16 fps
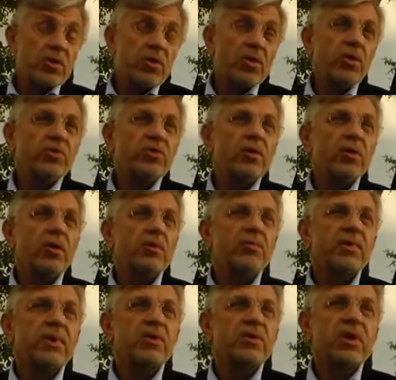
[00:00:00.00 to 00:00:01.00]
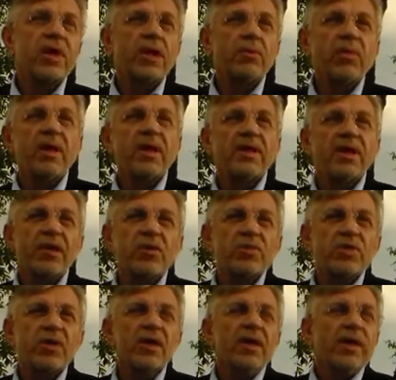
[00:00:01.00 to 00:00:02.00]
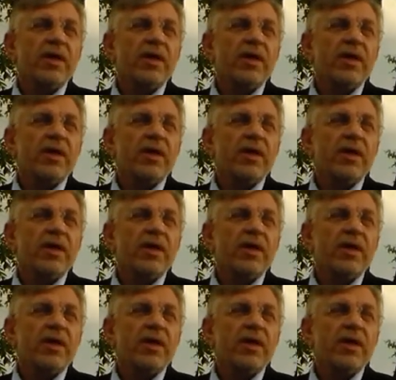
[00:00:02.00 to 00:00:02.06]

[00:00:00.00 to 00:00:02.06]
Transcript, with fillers: czy rodziną też, tak? Bo dlatego, że